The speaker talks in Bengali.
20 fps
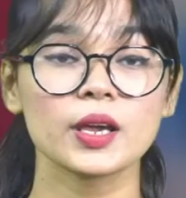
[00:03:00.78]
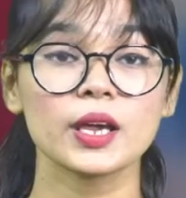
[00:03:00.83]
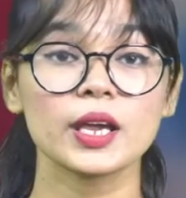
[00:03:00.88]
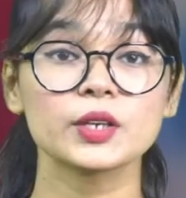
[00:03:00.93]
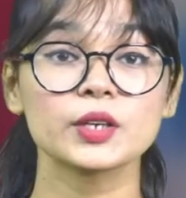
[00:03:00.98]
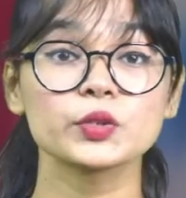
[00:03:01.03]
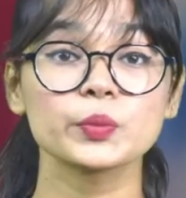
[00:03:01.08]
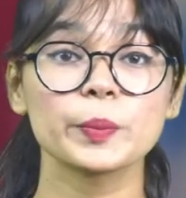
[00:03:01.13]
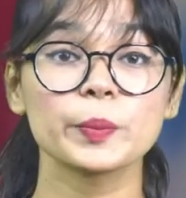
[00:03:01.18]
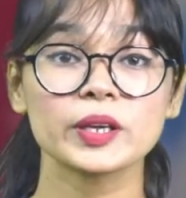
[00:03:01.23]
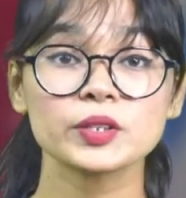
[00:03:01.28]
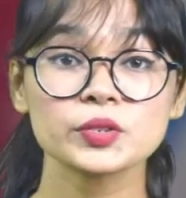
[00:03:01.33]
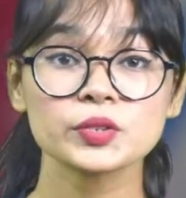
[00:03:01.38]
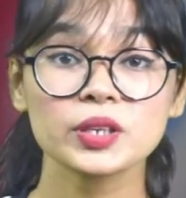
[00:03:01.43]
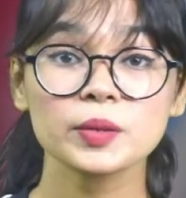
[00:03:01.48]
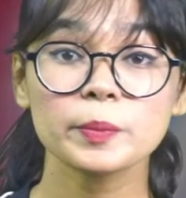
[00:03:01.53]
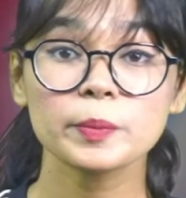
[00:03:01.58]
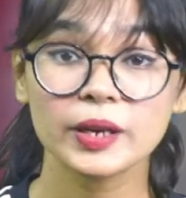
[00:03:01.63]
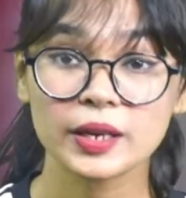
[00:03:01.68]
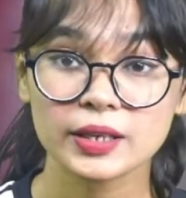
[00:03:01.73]
একটু
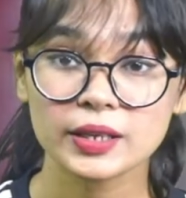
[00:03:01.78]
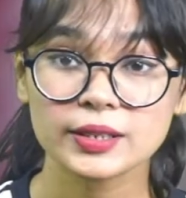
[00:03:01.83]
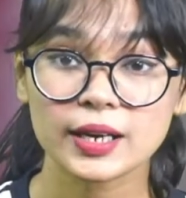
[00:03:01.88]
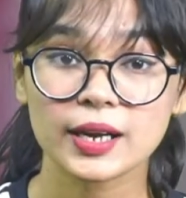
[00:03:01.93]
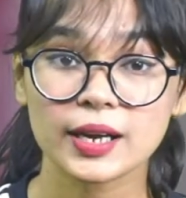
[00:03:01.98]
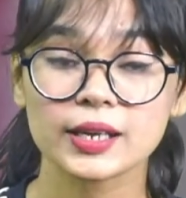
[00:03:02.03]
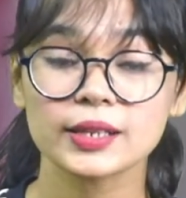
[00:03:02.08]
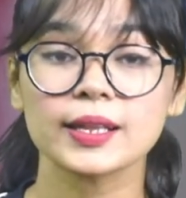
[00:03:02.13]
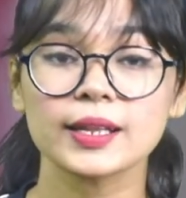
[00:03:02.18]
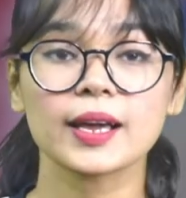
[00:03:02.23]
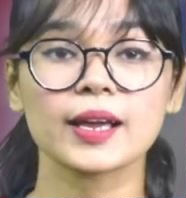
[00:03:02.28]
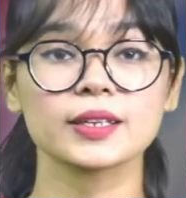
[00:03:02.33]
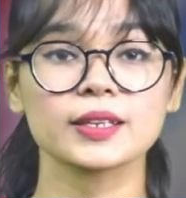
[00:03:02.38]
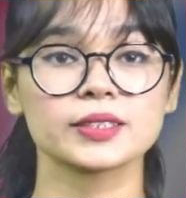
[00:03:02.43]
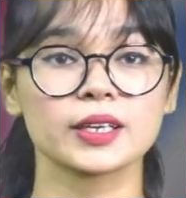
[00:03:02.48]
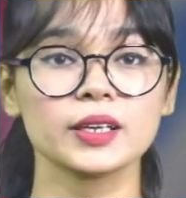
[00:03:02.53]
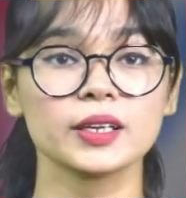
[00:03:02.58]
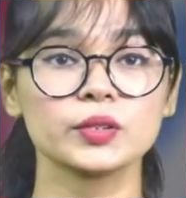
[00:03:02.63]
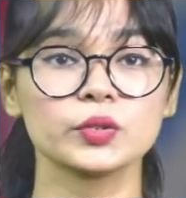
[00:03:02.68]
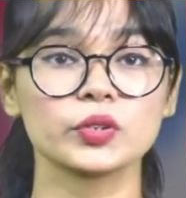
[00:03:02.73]
পেছনে ফিরে তাকালে দেখা
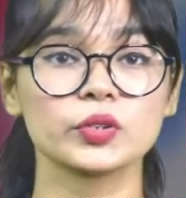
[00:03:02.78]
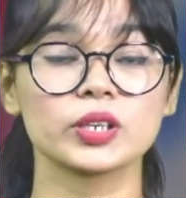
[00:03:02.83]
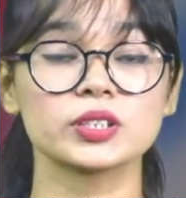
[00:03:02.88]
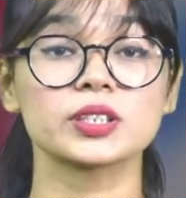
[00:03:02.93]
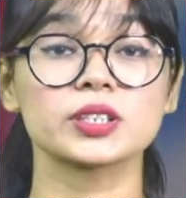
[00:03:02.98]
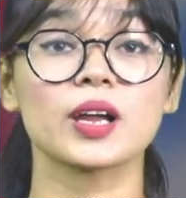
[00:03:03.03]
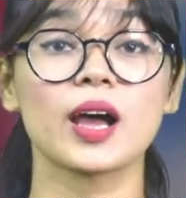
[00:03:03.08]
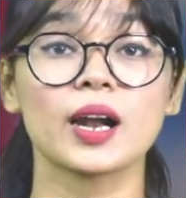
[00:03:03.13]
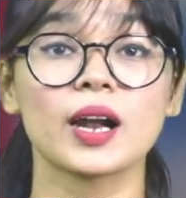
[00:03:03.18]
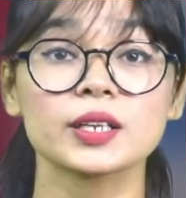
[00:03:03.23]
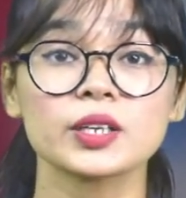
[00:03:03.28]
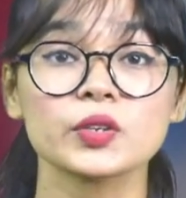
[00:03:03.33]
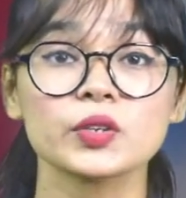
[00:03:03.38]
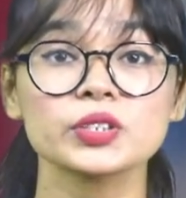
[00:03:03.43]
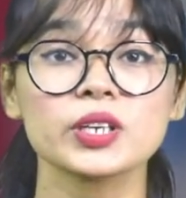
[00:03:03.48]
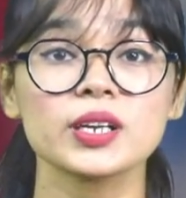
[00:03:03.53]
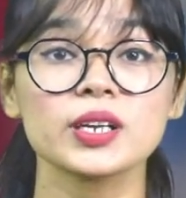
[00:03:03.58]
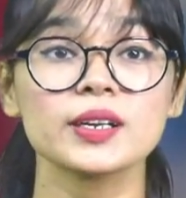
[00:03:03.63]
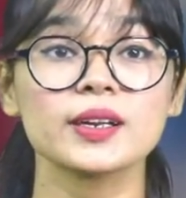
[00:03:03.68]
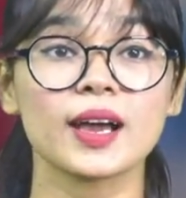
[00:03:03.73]
যায় দুই
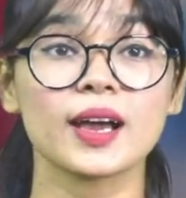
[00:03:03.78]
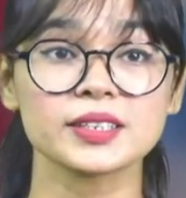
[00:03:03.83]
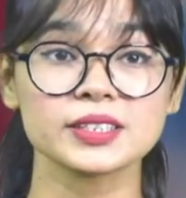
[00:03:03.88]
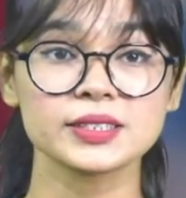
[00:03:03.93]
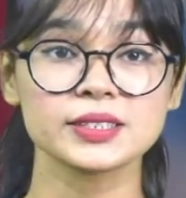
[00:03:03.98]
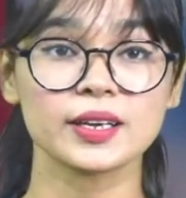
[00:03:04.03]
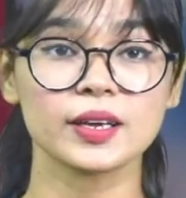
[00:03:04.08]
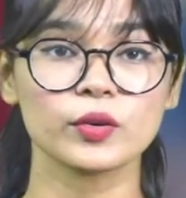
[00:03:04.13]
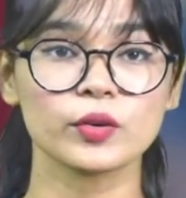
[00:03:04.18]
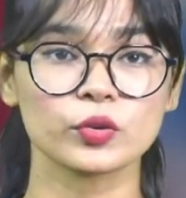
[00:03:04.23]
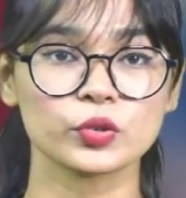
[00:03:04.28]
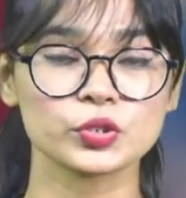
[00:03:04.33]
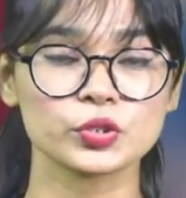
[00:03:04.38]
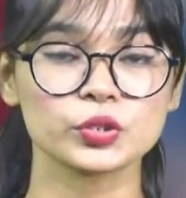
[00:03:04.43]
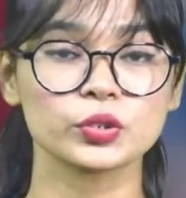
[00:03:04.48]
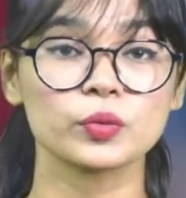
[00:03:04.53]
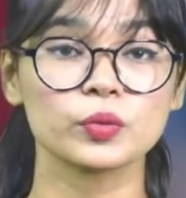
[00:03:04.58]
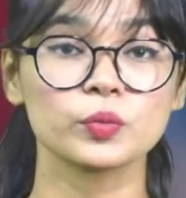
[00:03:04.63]
সালে রাশিয়ায় অনুষ্ঠিত